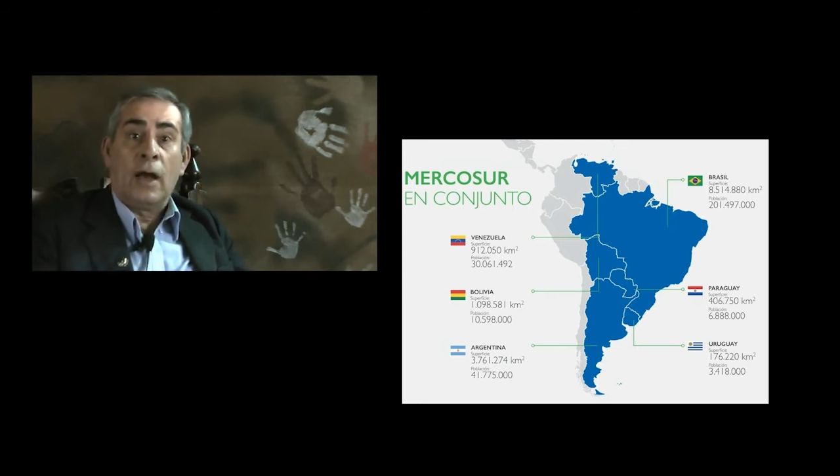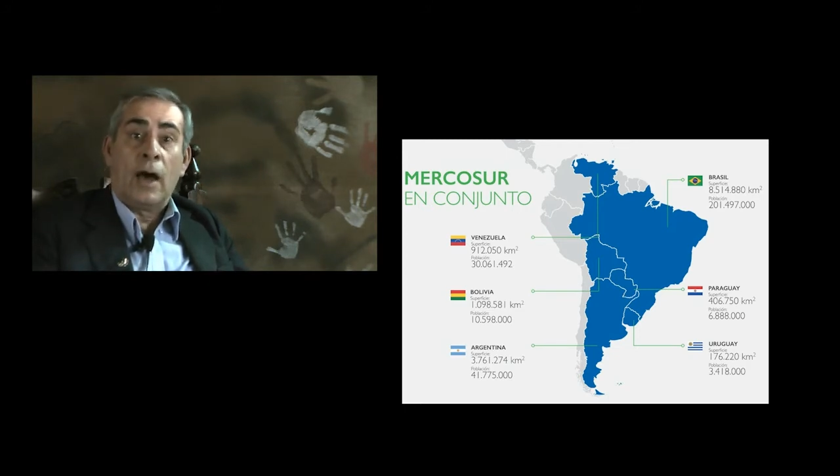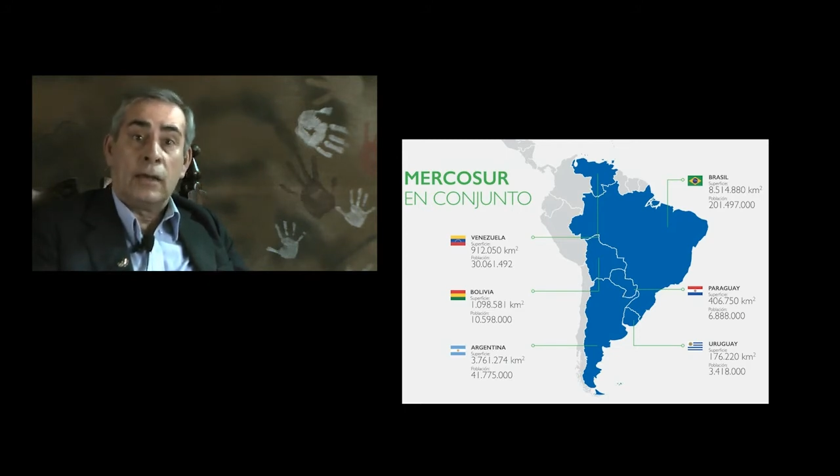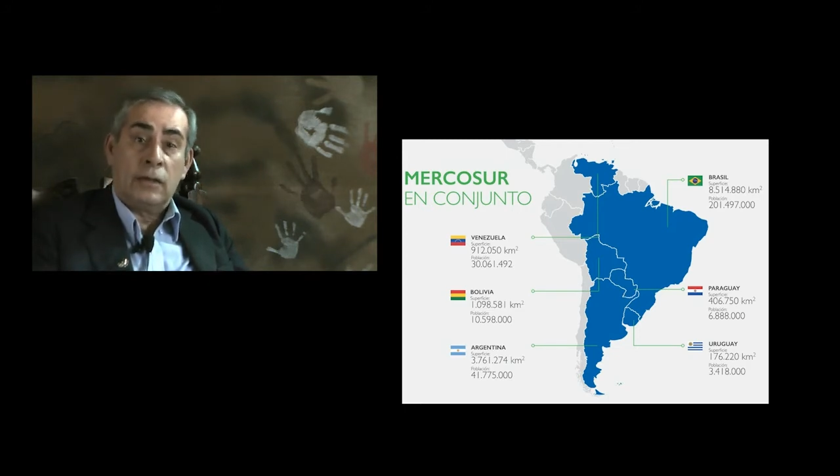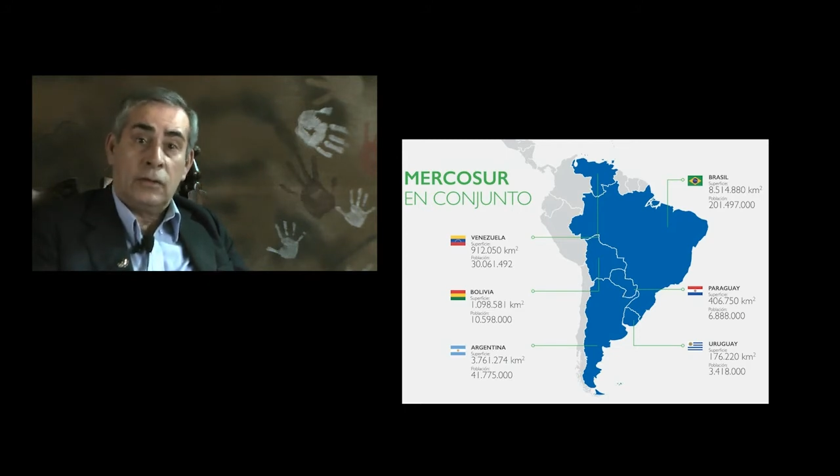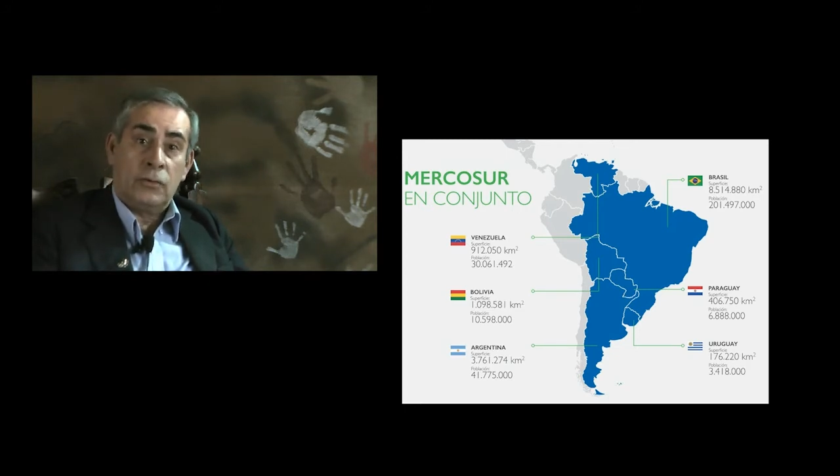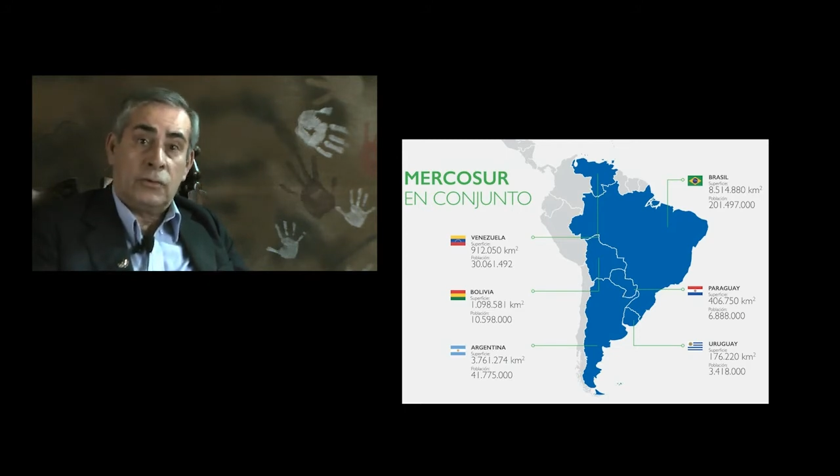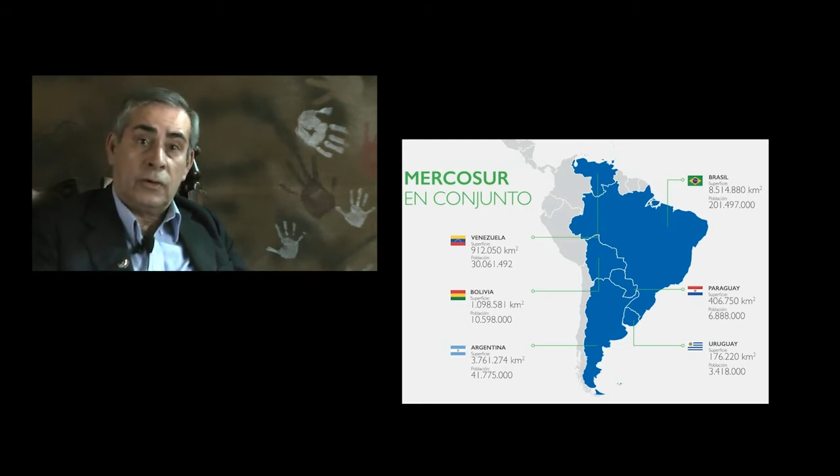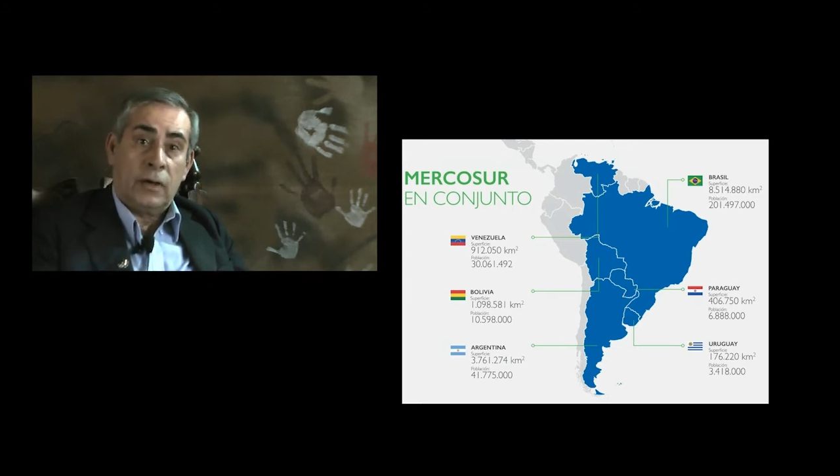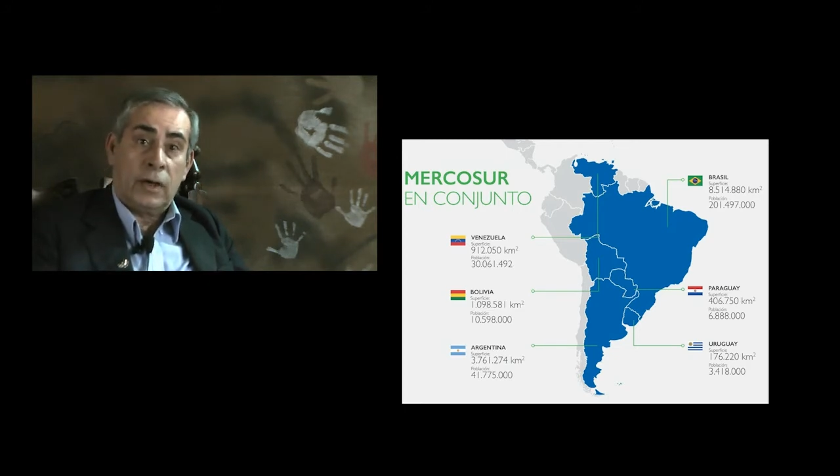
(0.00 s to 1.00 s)
las
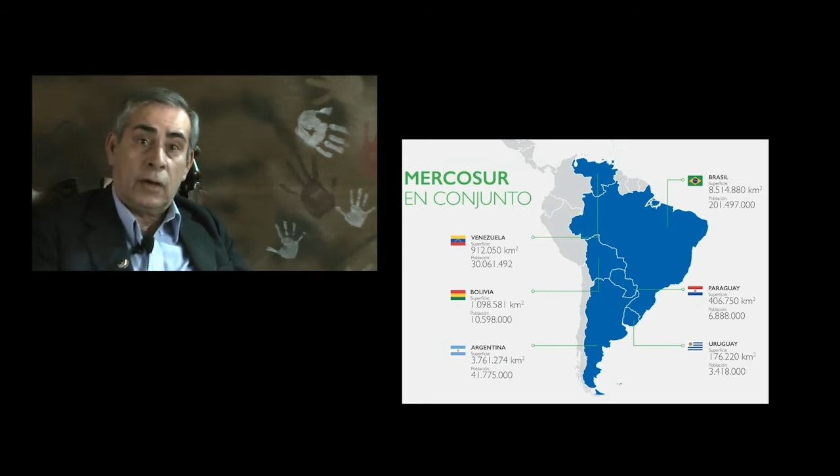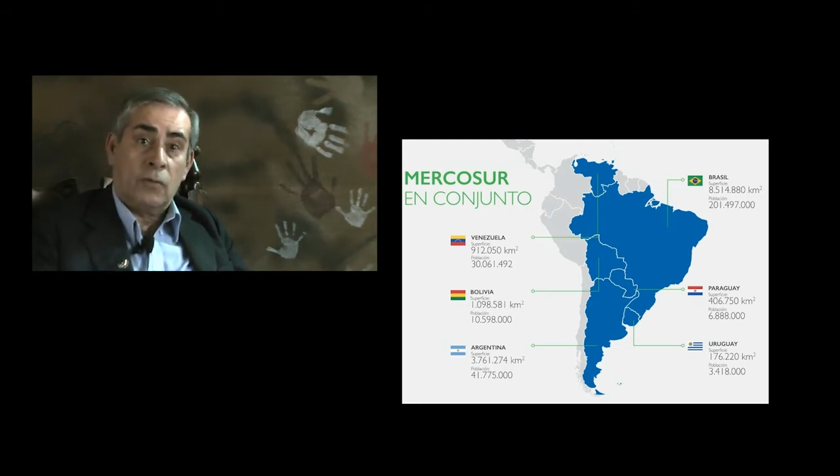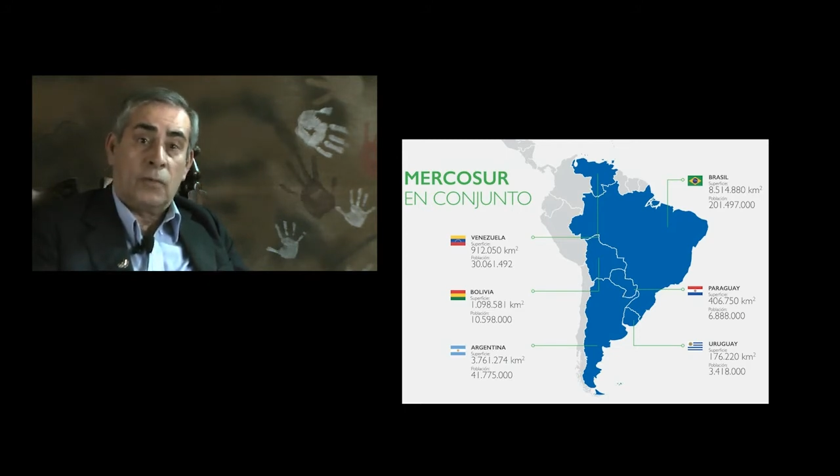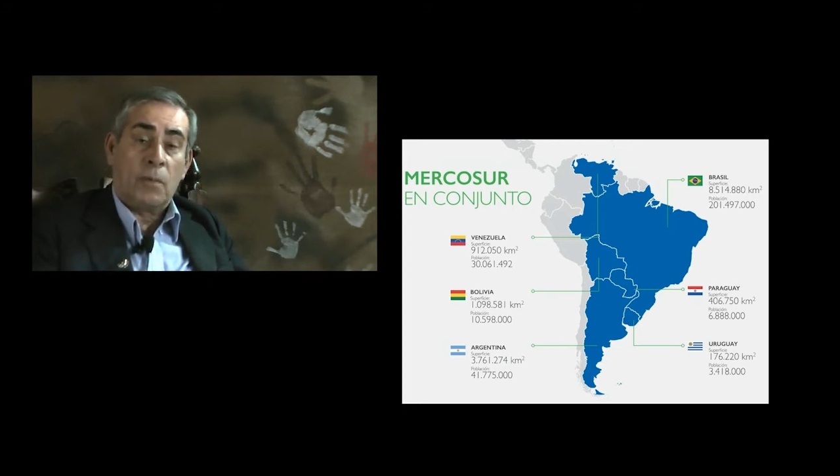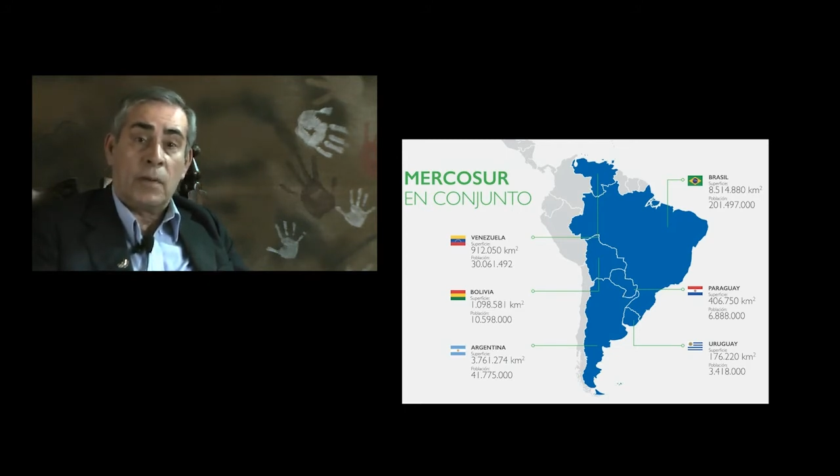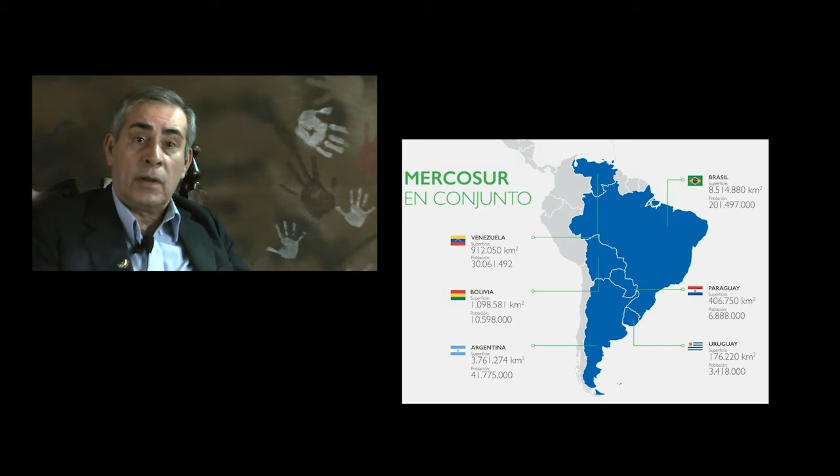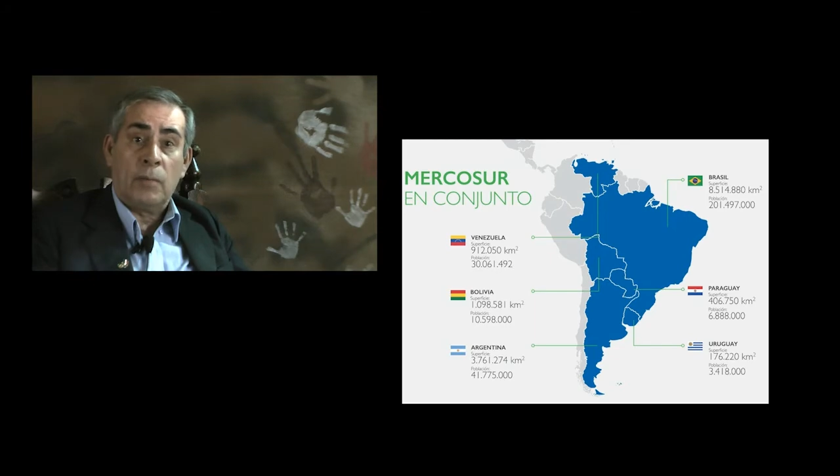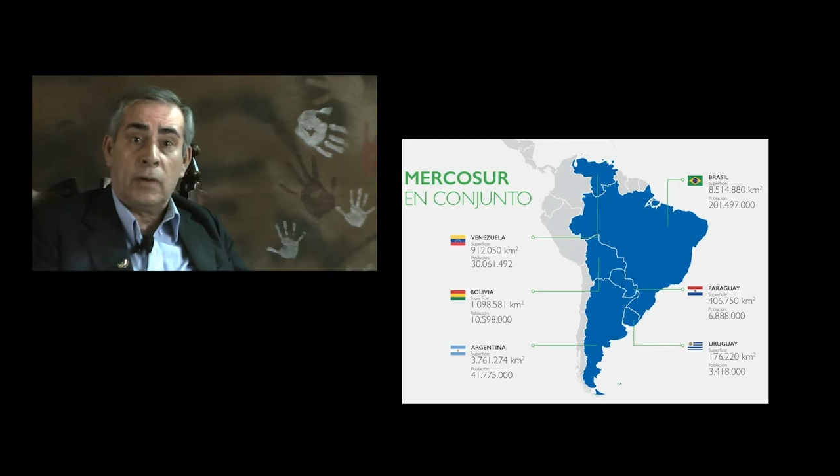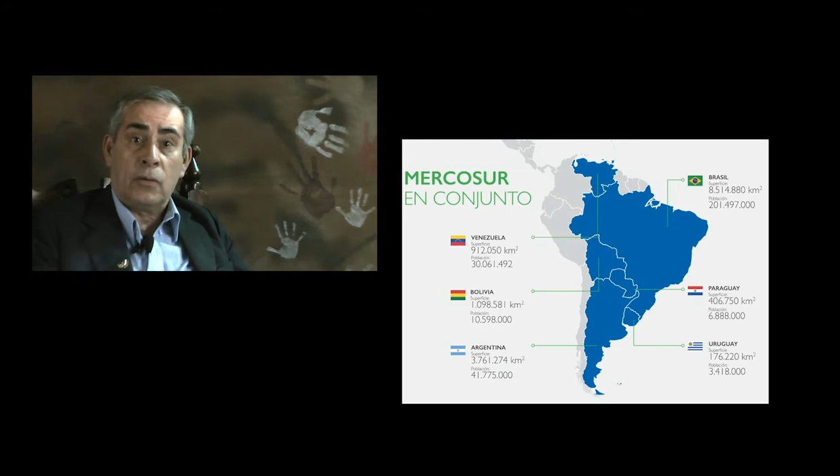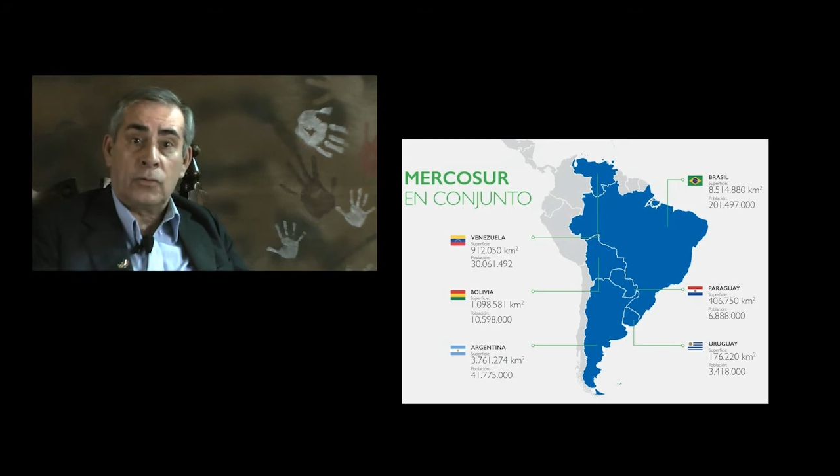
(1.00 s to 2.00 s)
instituciones que conforman el
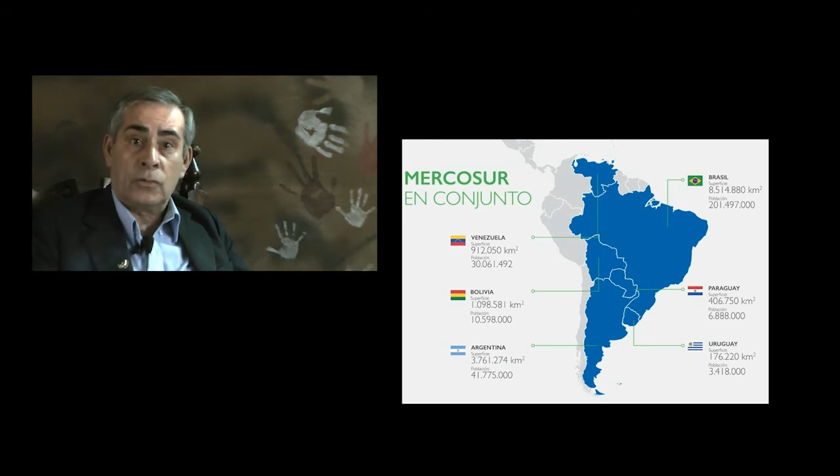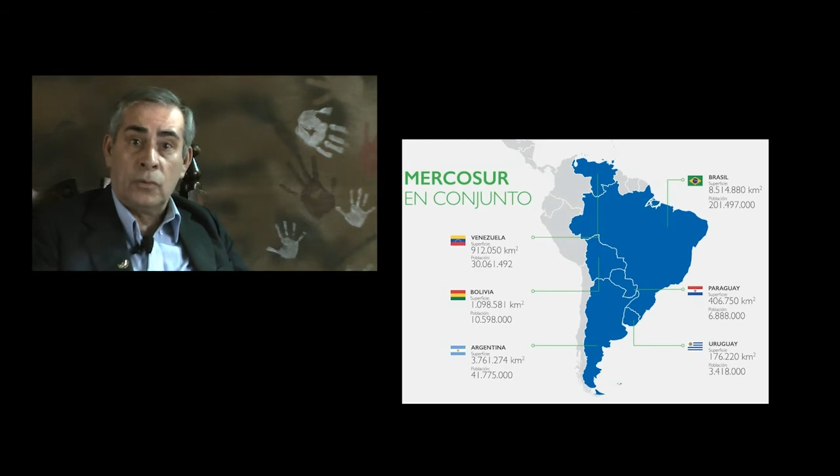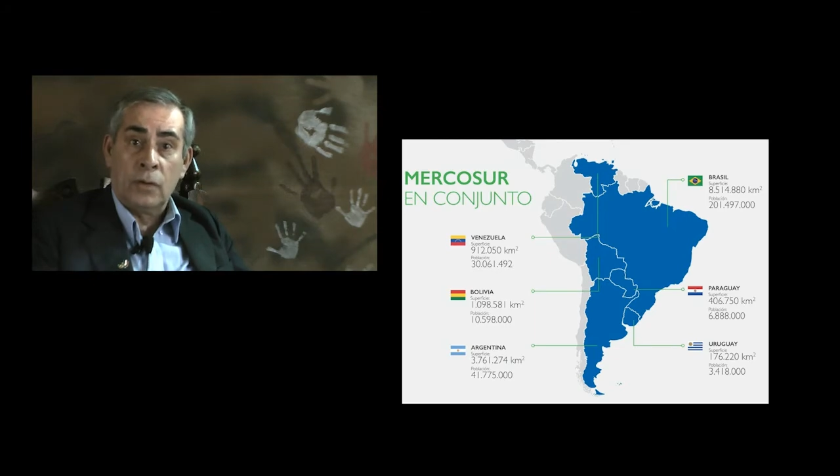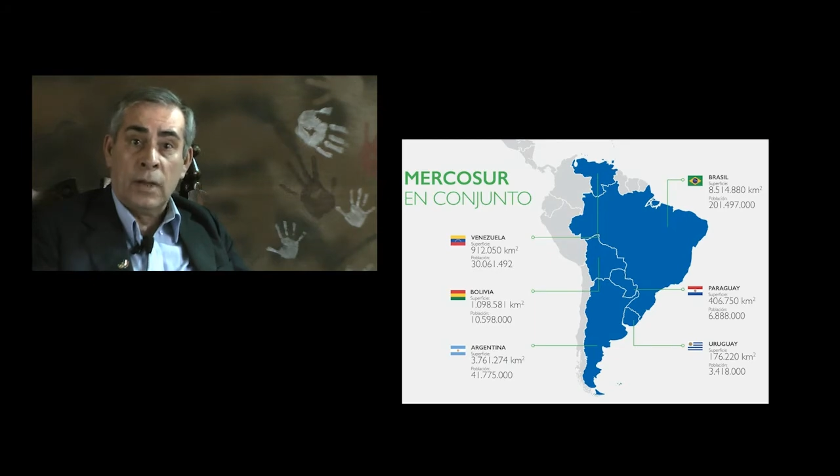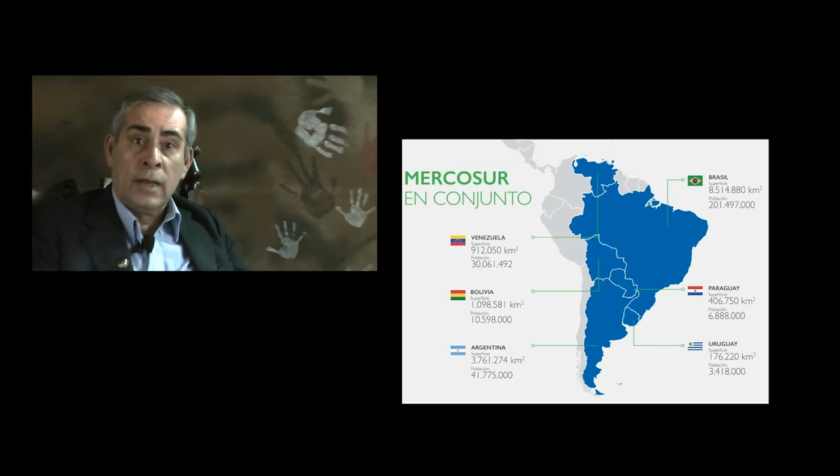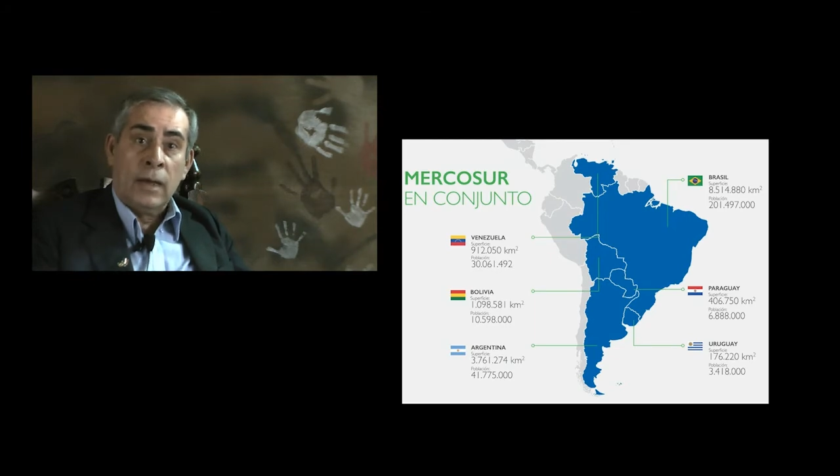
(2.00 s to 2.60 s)
Mercosur,